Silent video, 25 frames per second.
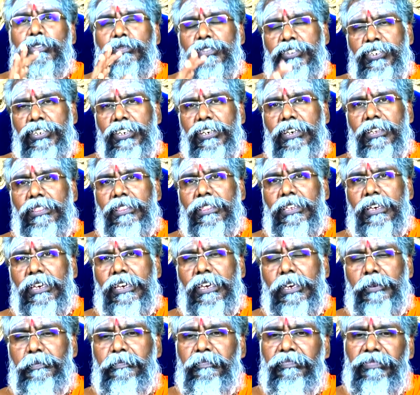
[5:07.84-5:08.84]
ஒரு விஷயத்தை
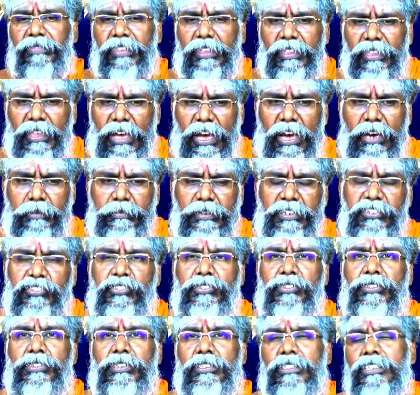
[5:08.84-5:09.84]
நாம்
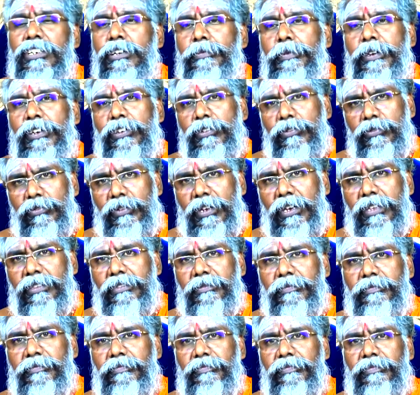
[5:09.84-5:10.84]
இஷ்டத்துக்கு
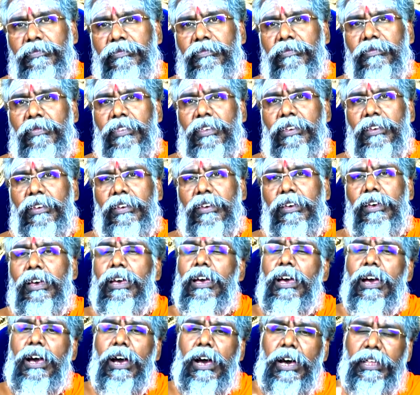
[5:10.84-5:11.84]
பண்ணிடக்கூடாது
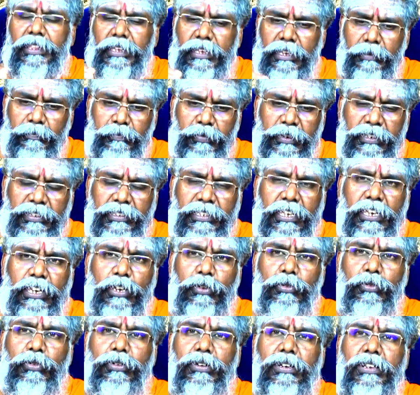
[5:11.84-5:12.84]
அதை எப்படி
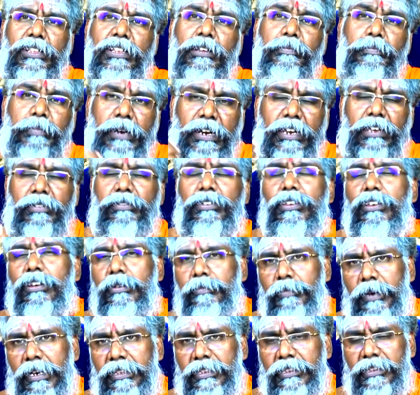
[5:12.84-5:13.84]
செய்யணுங்கிறத பழைய
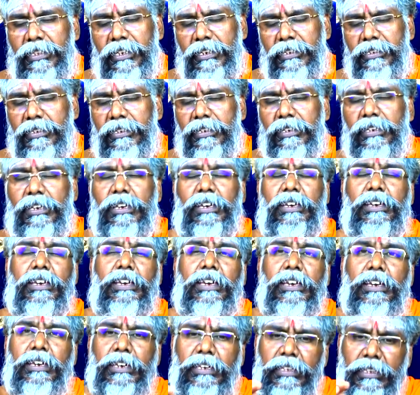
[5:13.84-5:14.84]
வீடியோவில் பார்த்து தெரிஞ்சுங்க
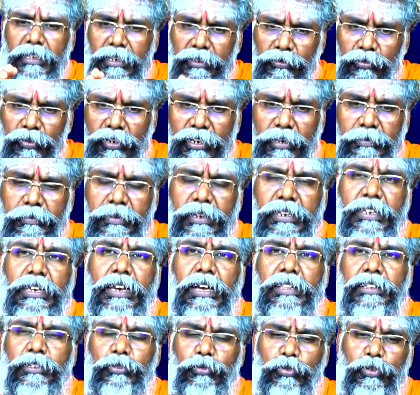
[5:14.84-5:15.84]
நான் சொன்ன மாதிரி
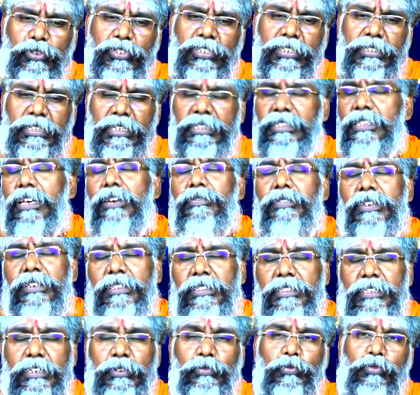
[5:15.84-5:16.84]
அந்த தோஷத்தை
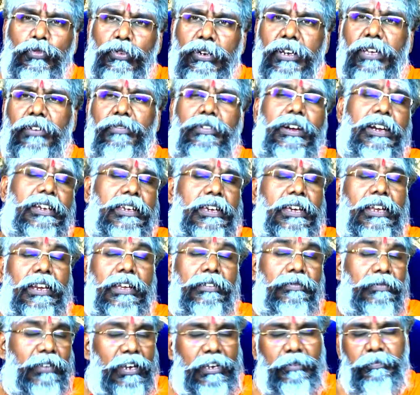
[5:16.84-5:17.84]
தவிர்த்து உங்களுடைய
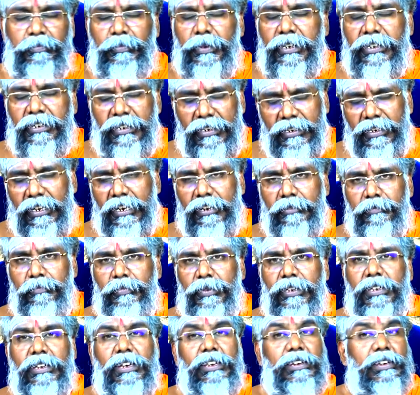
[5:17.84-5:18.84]
வாழ்க்கையில் வளம் பெற்று நலம்
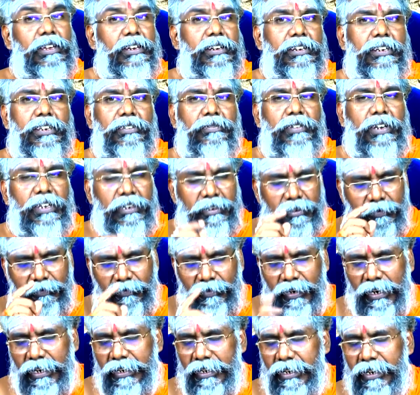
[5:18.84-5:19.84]
பெறுங்க நன்றி
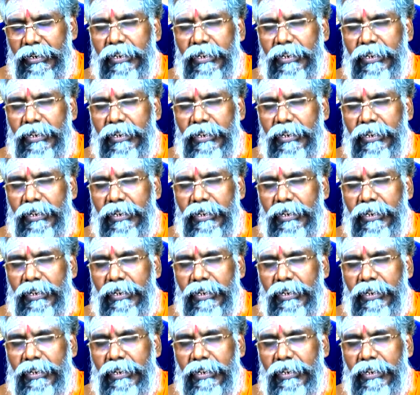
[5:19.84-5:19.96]
வணக்கம் வாழ்க